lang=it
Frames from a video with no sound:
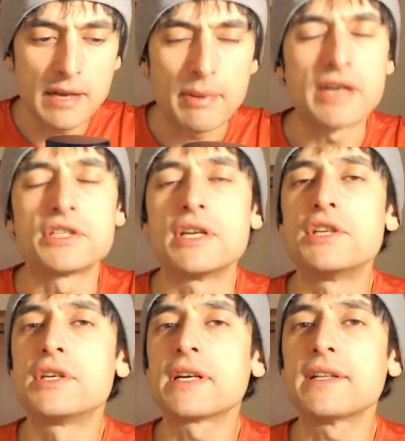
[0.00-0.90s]
pagine
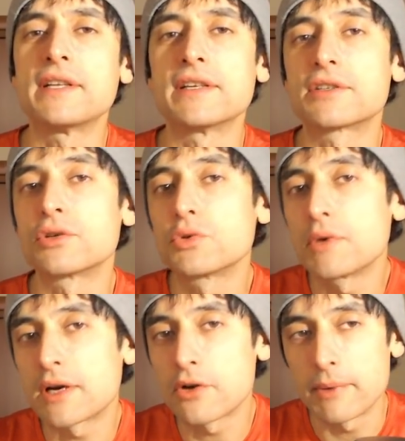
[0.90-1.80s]
gigantesche su un
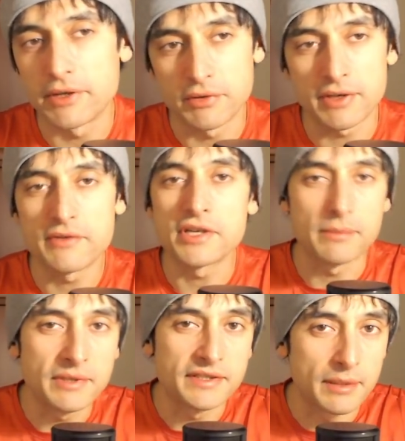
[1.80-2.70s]
argomento che invece a
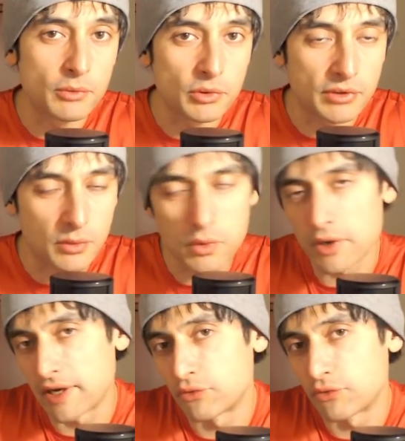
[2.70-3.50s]
me sta molto a cuore,